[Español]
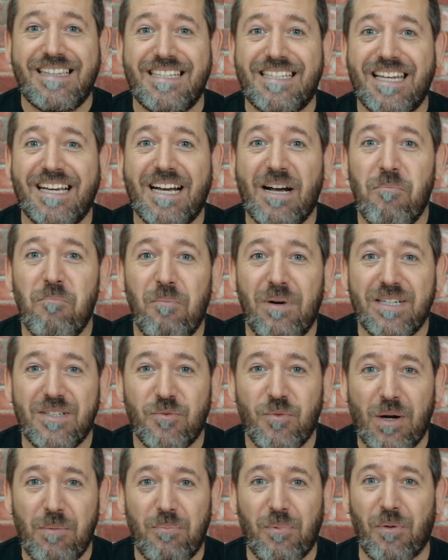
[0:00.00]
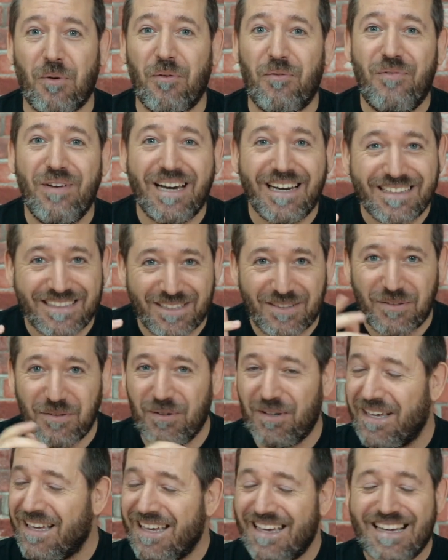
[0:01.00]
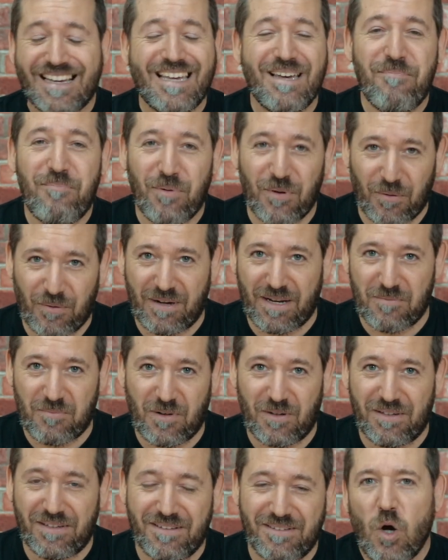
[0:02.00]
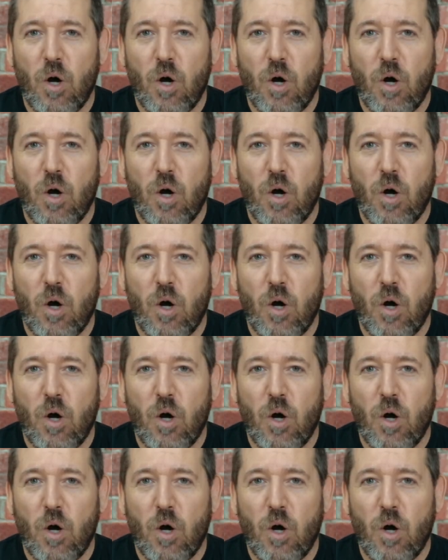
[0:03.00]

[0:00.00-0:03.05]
te sacan más guapo. Fíjate tú, qué problemón.